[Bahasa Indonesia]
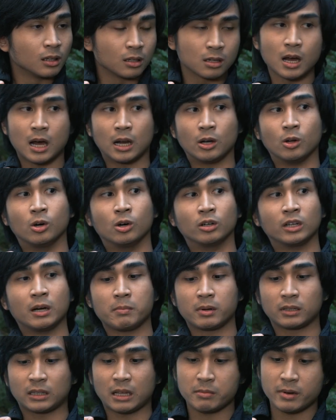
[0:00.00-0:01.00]
Nggak dong. Yang
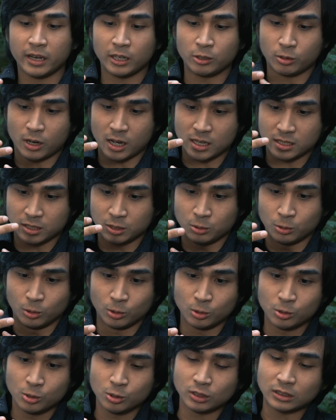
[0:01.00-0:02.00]
pertama edukasi
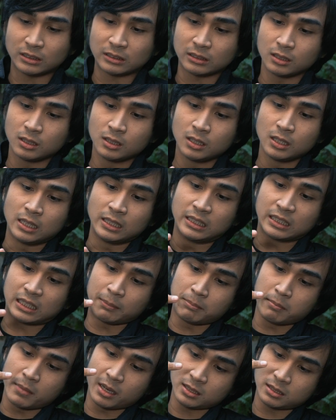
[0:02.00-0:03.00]
dulu,
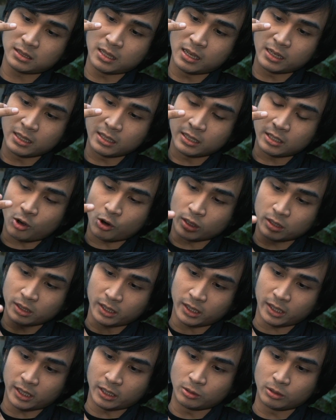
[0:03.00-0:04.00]
dikemas dari
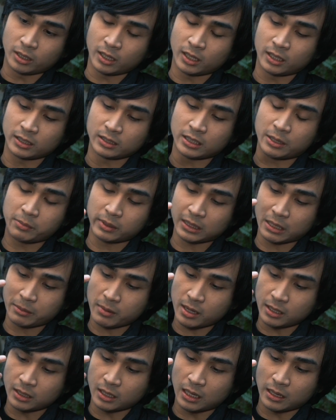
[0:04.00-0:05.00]
konten, edu, eh, yang
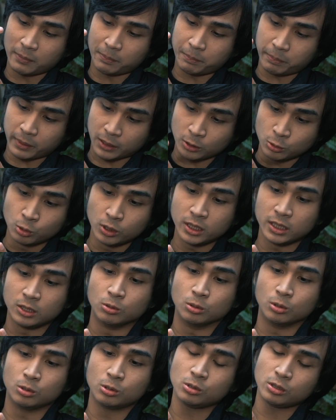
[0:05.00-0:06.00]
pertama adalah peduli
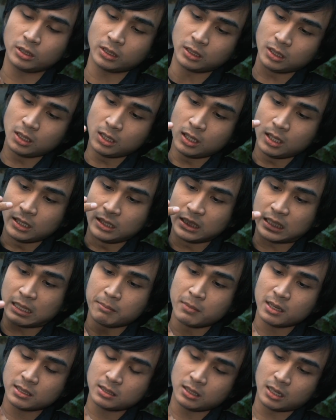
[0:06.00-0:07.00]
dulu,
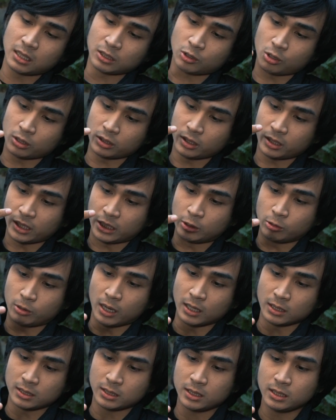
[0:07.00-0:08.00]
dikemas dengan konten
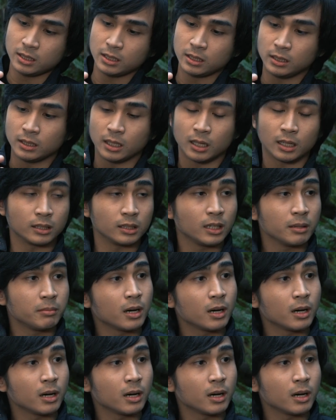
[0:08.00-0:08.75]
edukasi, yang ketiga